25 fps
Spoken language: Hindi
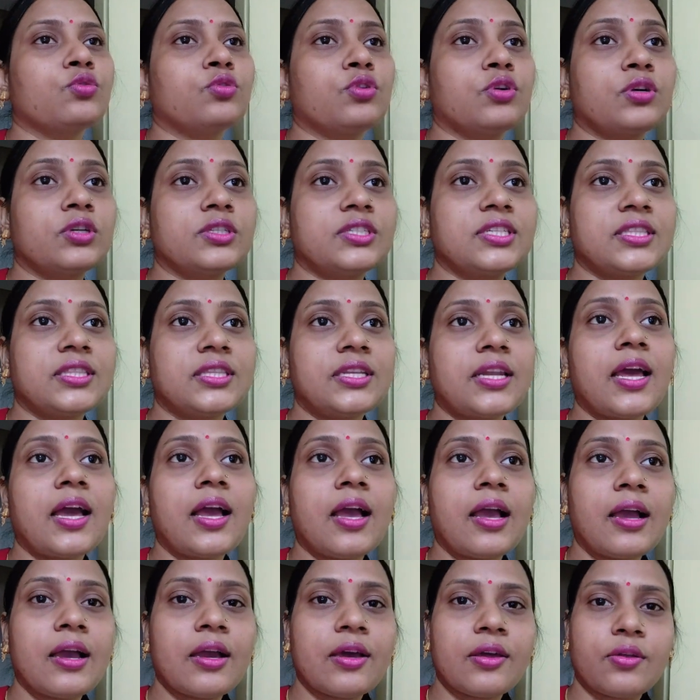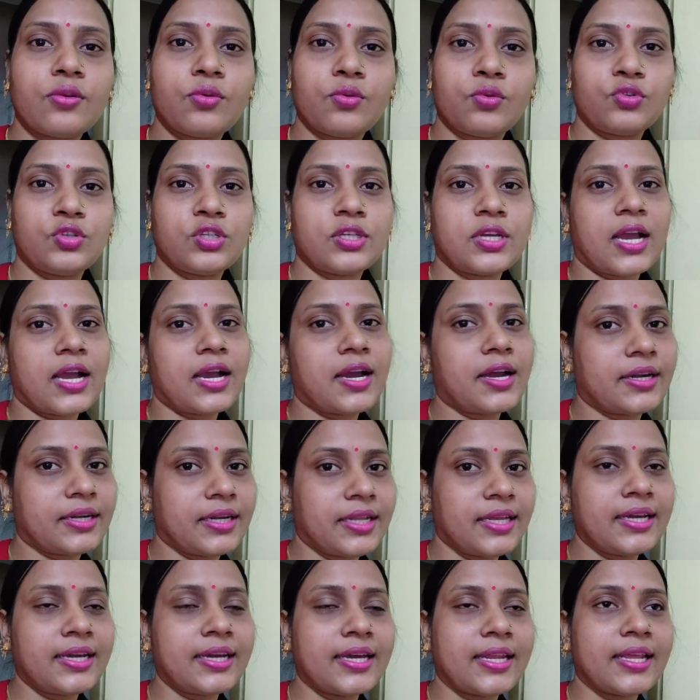तो जितना रोज का
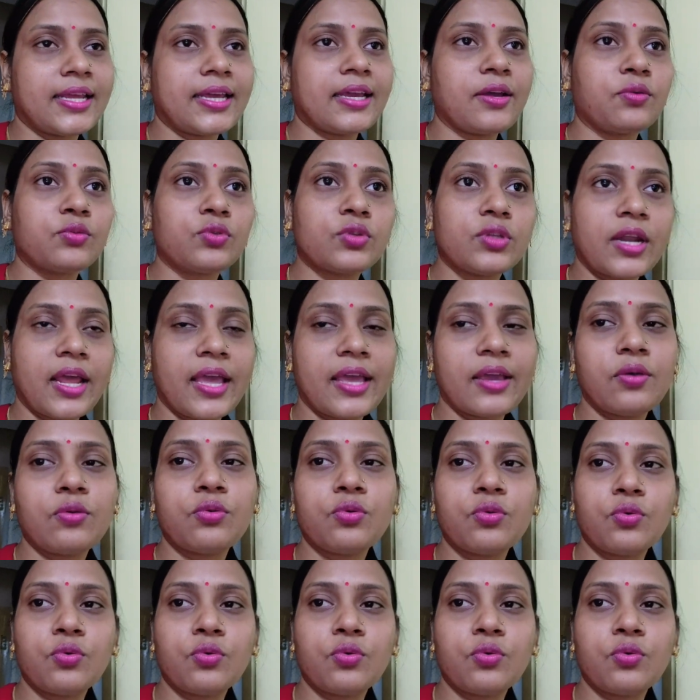कटिंग करेंगे उतना ही